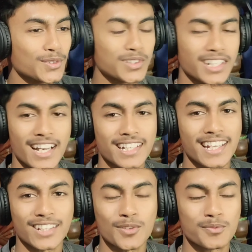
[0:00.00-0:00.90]
তো
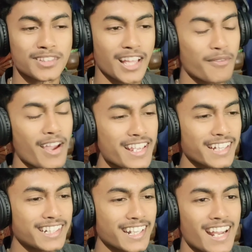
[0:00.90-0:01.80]
টেলারটা একদম তা
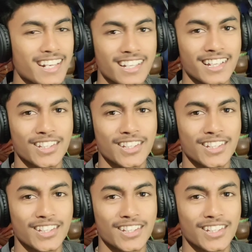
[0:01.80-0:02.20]
তাভাইয়া টেলার